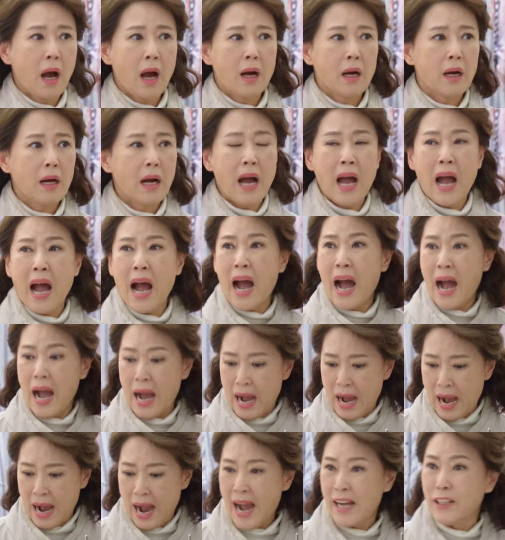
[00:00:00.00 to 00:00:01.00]
되나?
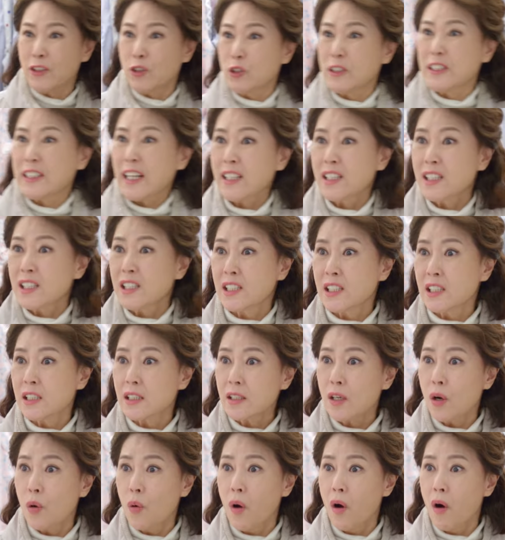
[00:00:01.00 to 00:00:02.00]
아이고, 참
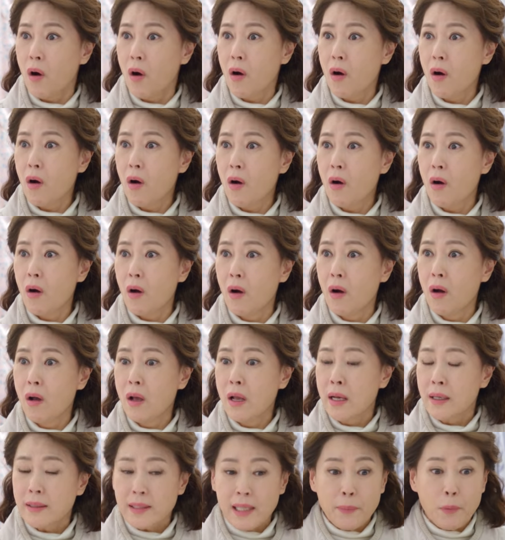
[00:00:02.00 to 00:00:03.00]
시끄러워.
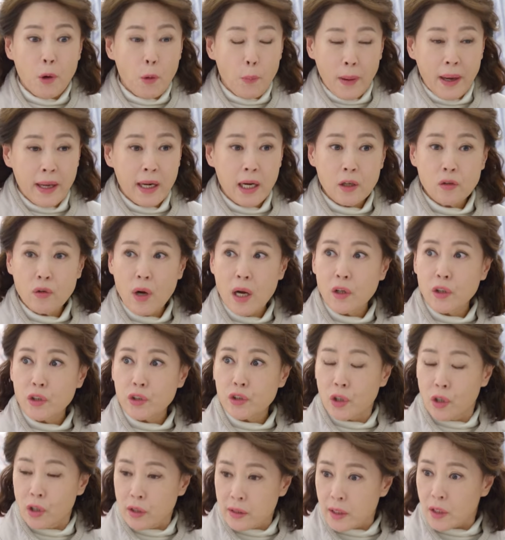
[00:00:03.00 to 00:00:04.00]
나 뭐 바라고 한 거
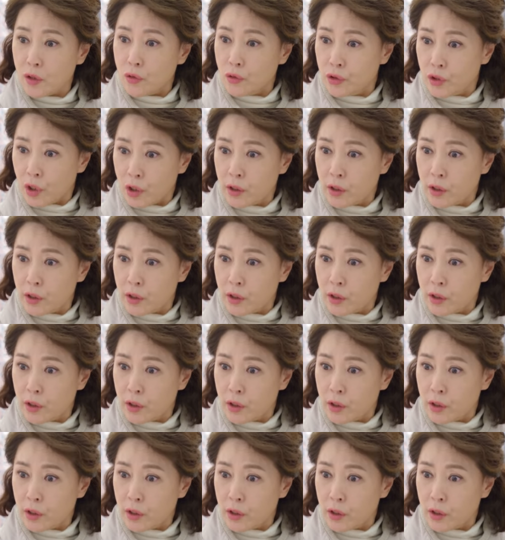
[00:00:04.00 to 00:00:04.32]
절대로